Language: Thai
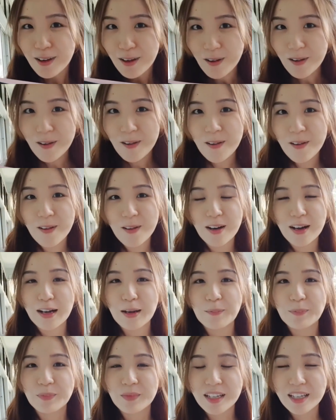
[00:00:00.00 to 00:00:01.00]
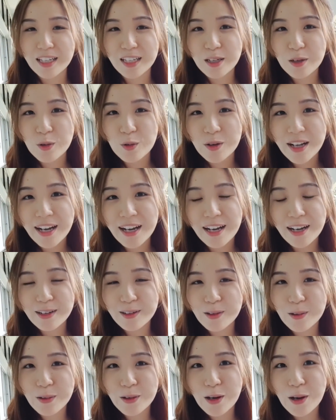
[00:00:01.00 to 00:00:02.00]
ก็คิวนะคะ
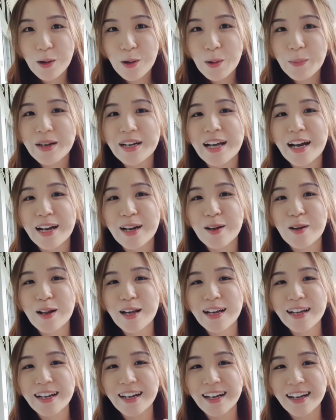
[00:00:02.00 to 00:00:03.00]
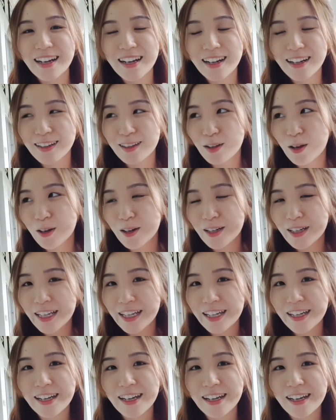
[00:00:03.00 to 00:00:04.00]
ก็รอไม่นานเท่าไหร่ค่ะตอน
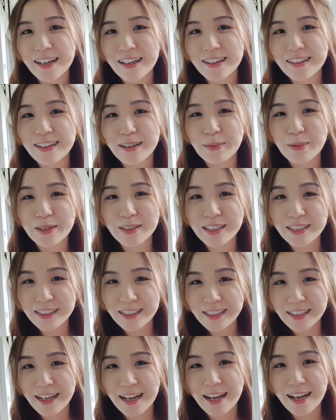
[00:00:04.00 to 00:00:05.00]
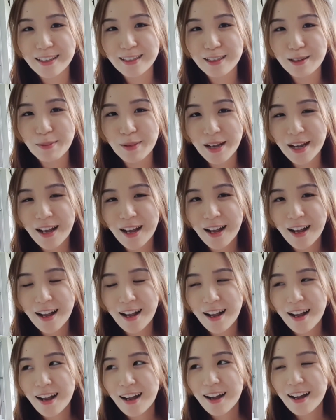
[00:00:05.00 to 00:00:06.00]
นี้นะคะเดือนพฤศจิกายนใช่ไหม
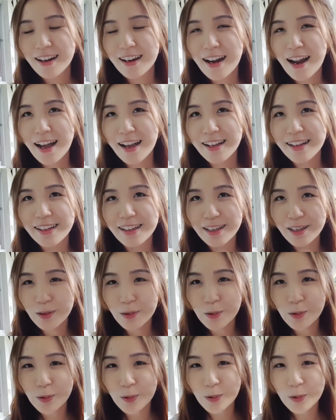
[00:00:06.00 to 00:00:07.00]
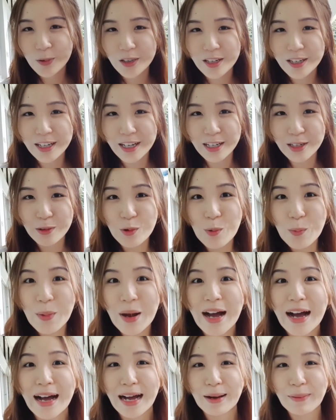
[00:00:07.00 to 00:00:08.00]
ได้คิวเดือนกุม
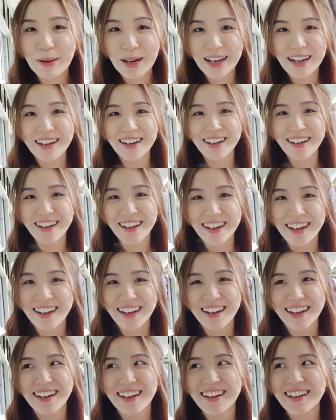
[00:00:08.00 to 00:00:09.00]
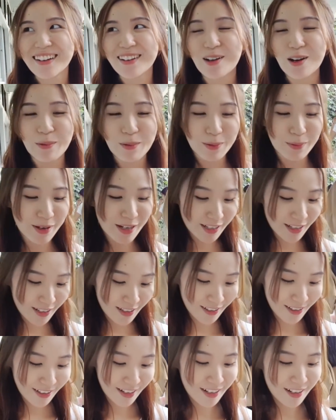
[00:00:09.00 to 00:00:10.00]
ภาพันธ์ก็ประมาณ
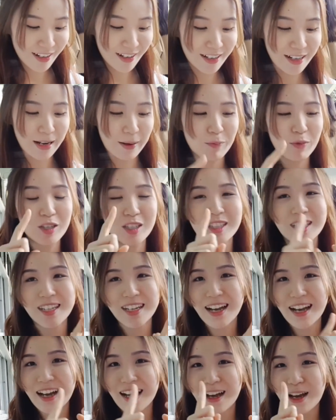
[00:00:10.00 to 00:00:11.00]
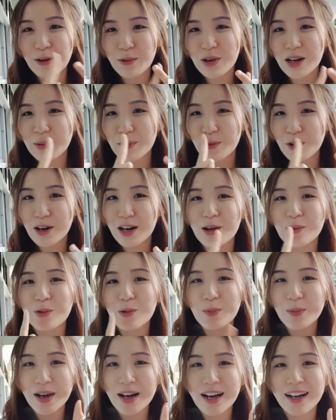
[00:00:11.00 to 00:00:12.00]
กี่เดือนเนี่ยพฤศจิกาธันวามกรา
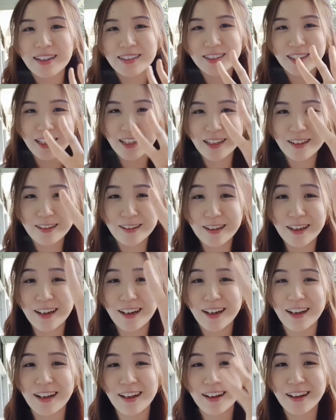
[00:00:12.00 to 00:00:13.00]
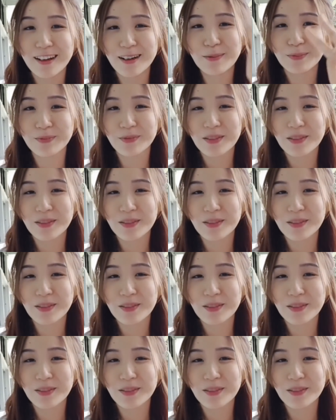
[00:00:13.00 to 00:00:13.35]
กุมภา4 เดือนนะคะ